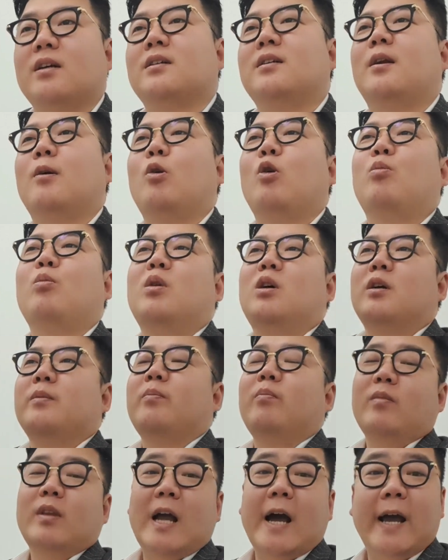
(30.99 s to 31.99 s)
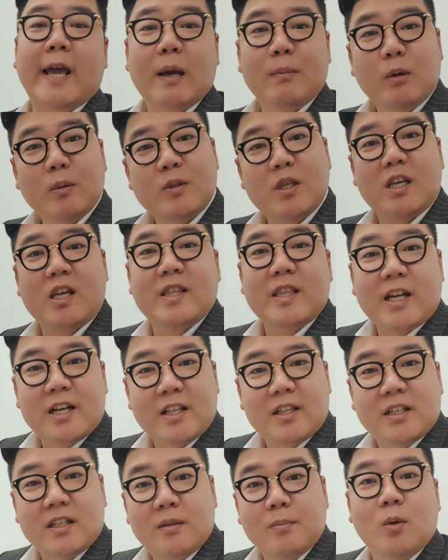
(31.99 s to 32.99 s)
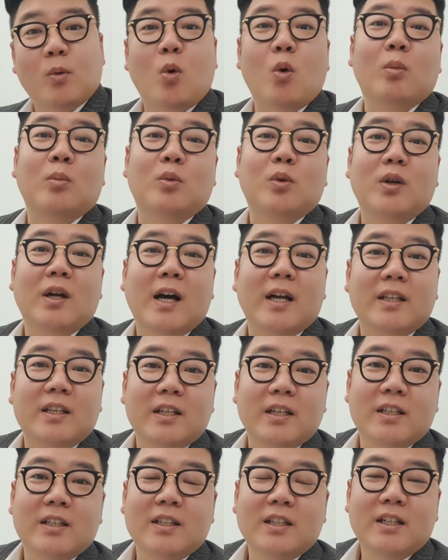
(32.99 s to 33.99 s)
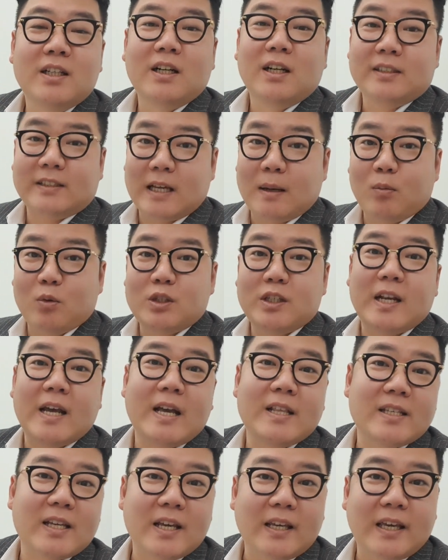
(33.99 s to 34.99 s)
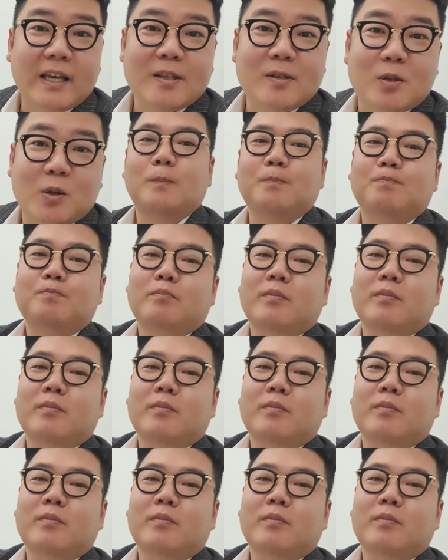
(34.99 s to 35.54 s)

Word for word: 그러고 뭐 가염없이 기다리든 뭐 공부를 하든 사무실에 앉아 있겠죠.